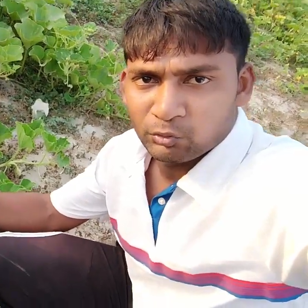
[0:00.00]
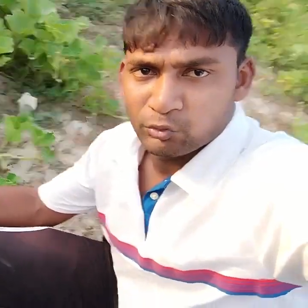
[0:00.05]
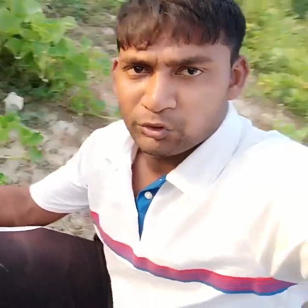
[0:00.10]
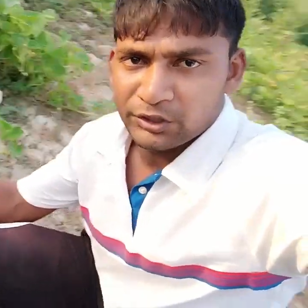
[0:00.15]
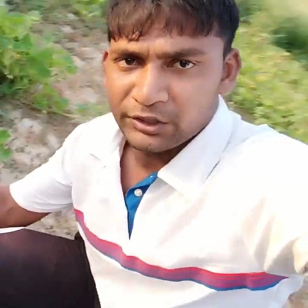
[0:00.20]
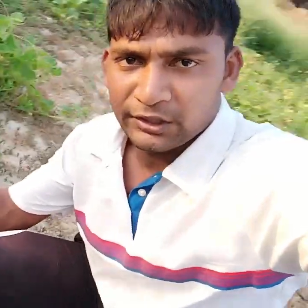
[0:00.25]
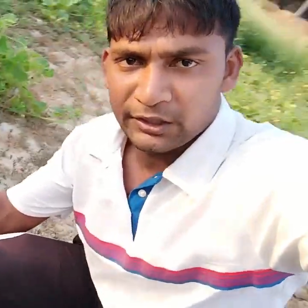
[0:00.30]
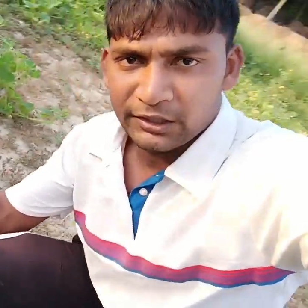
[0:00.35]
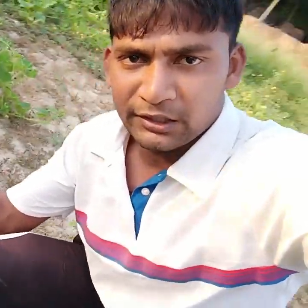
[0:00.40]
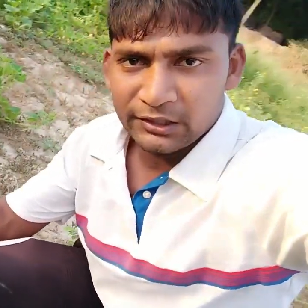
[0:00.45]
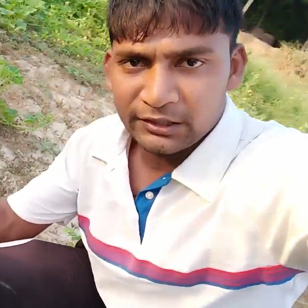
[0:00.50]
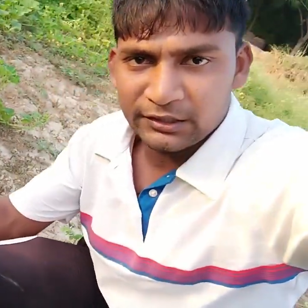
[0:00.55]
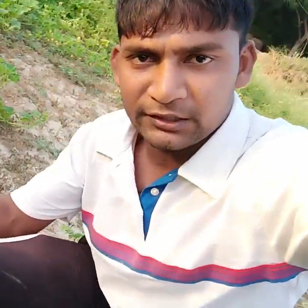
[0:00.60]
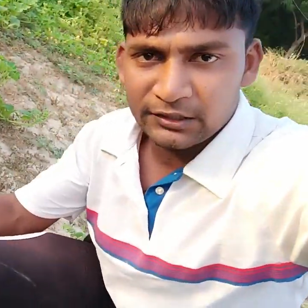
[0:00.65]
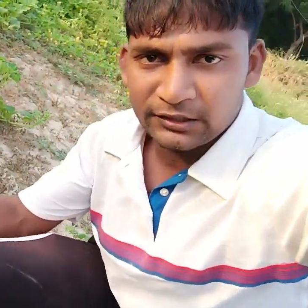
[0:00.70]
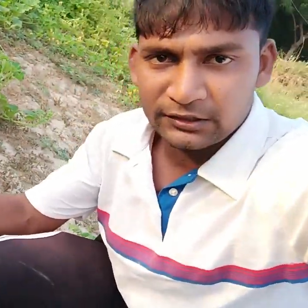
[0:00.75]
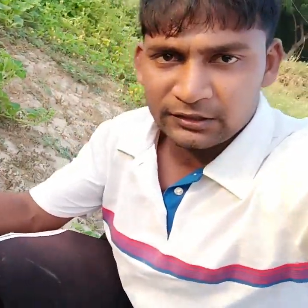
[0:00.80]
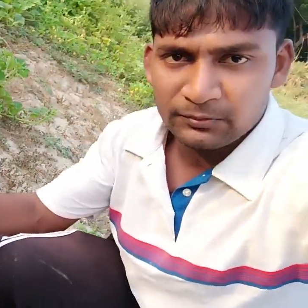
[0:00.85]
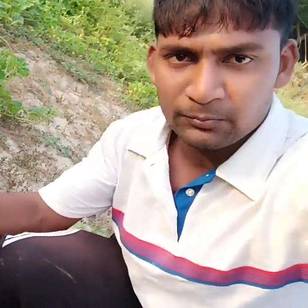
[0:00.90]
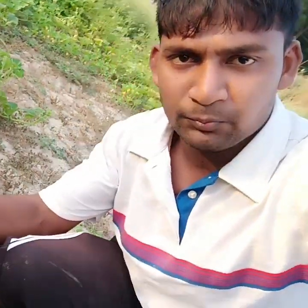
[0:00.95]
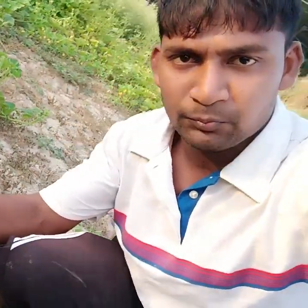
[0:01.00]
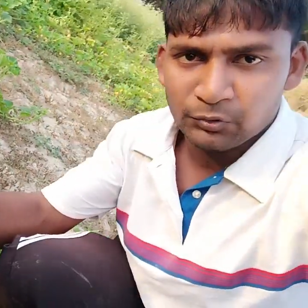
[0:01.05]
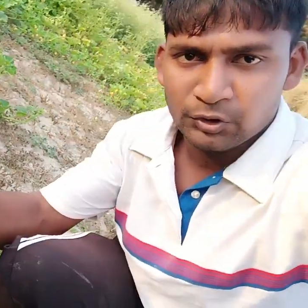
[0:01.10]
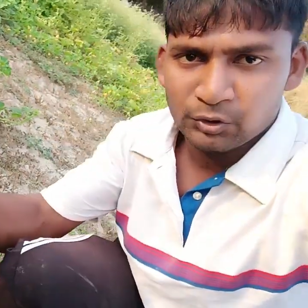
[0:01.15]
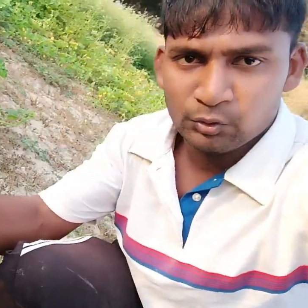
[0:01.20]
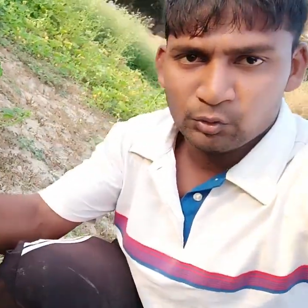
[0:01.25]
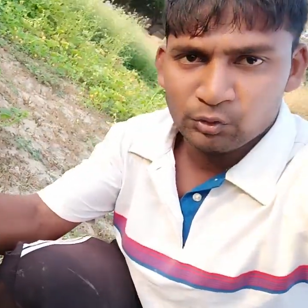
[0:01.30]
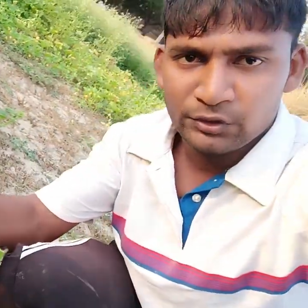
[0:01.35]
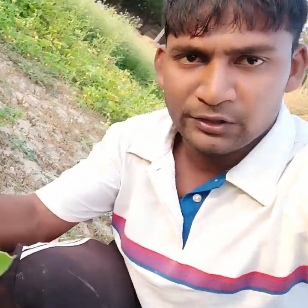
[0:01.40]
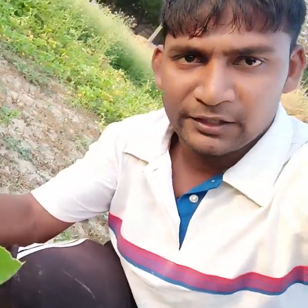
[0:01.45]
वही है लेकिन एकदम
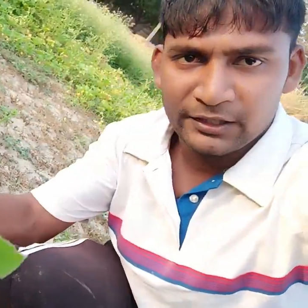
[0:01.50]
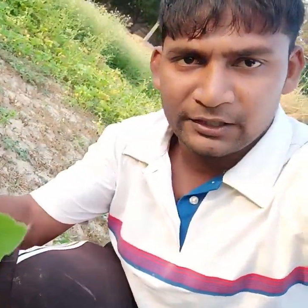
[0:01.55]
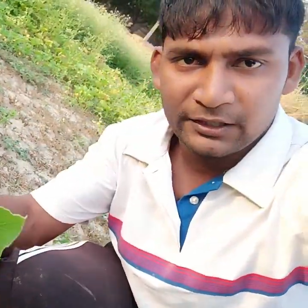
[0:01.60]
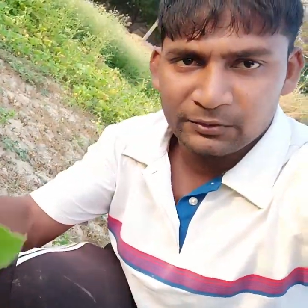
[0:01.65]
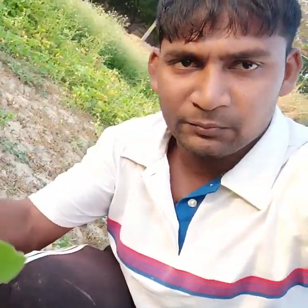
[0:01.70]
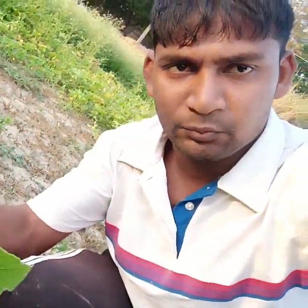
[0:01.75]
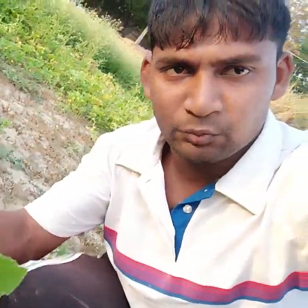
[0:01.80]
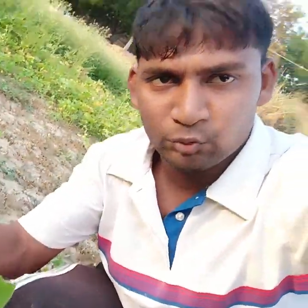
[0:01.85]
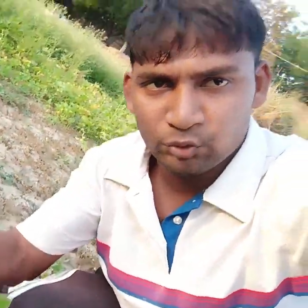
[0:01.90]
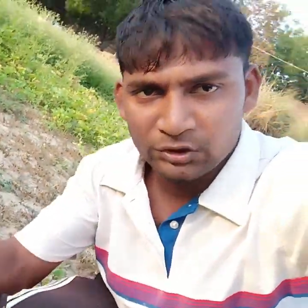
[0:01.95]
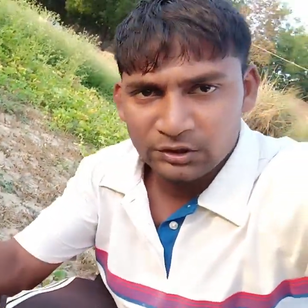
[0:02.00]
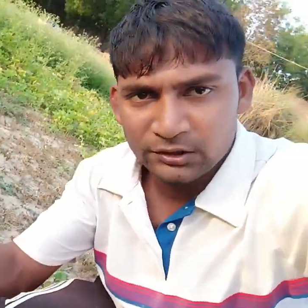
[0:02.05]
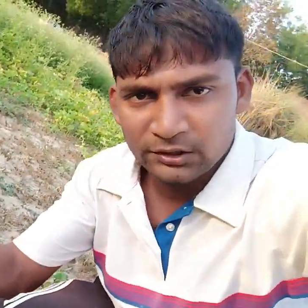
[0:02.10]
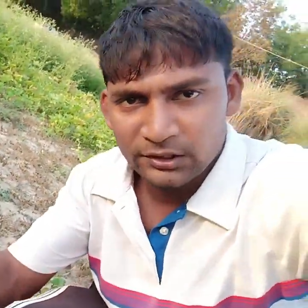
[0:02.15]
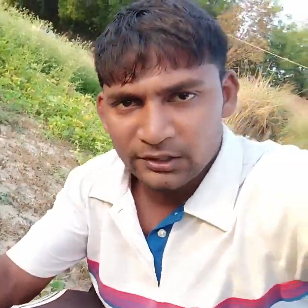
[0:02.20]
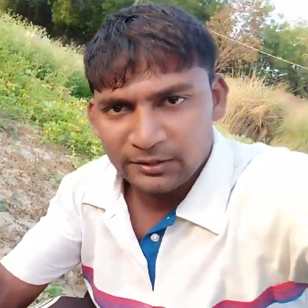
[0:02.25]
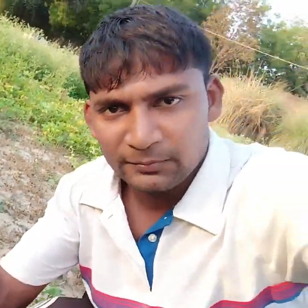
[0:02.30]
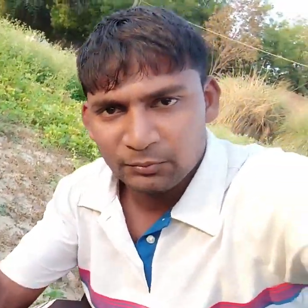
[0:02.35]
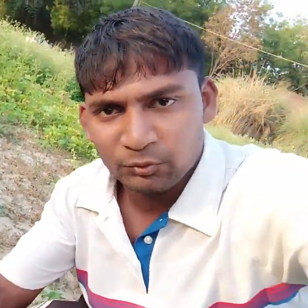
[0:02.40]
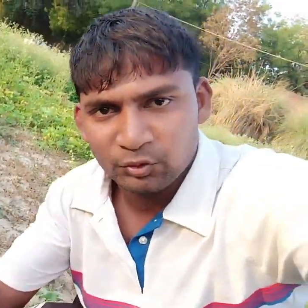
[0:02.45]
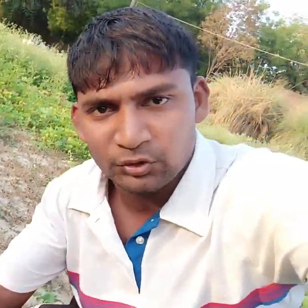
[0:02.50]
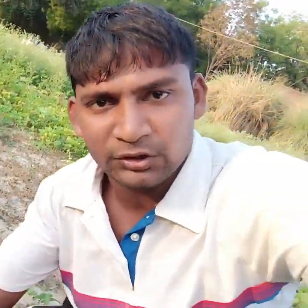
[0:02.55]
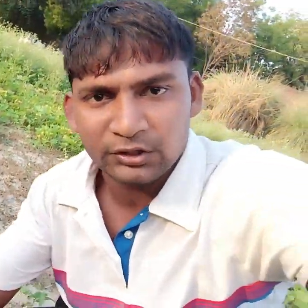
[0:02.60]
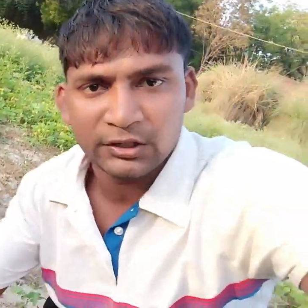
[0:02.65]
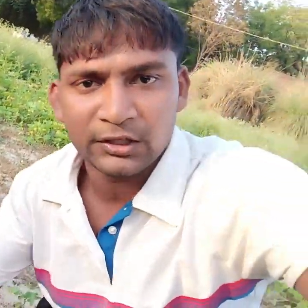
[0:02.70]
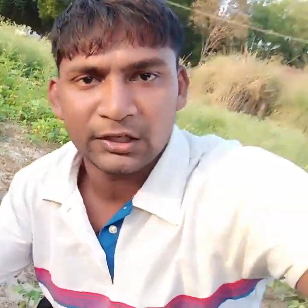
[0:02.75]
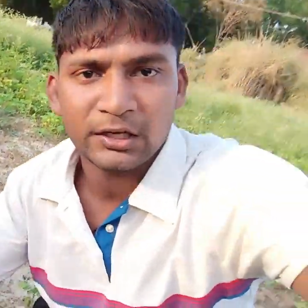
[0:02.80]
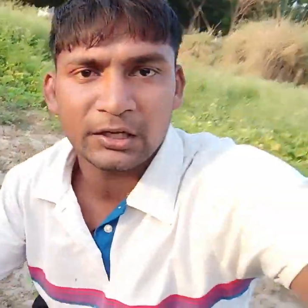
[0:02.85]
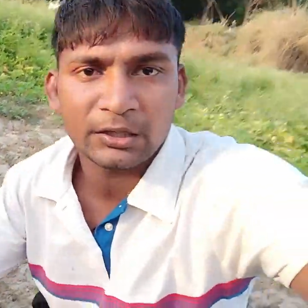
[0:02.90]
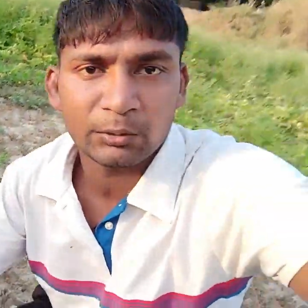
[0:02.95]
बिल्कुल ड्रैगन फ्रूट की तरह आपको
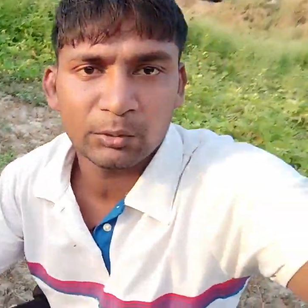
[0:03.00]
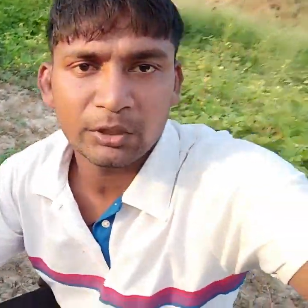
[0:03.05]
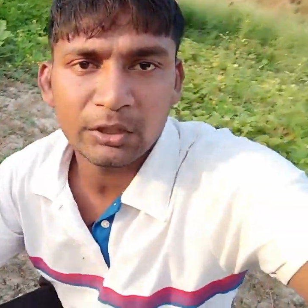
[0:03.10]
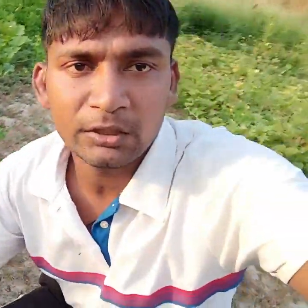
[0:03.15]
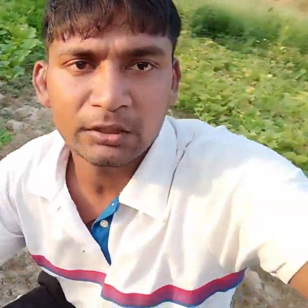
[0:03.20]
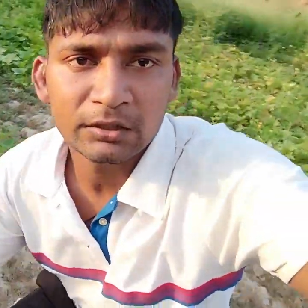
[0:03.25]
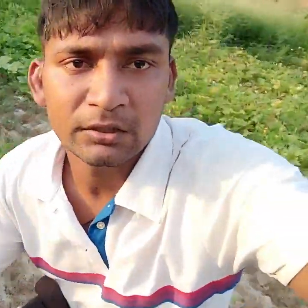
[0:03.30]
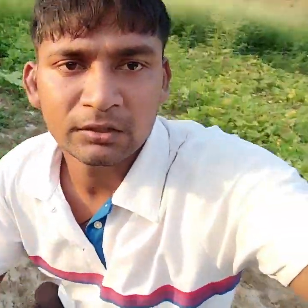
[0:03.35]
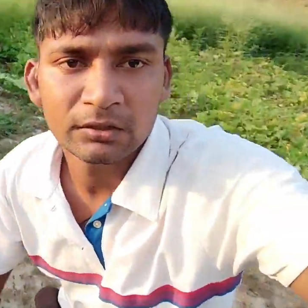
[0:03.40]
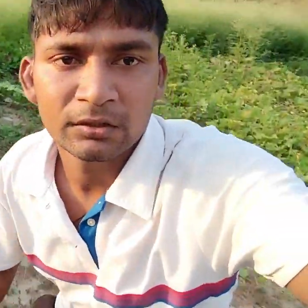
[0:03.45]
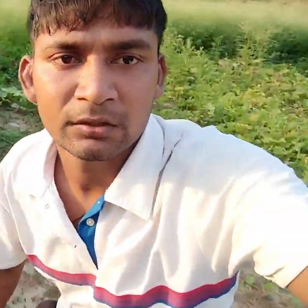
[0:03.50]
दिख रहा होगा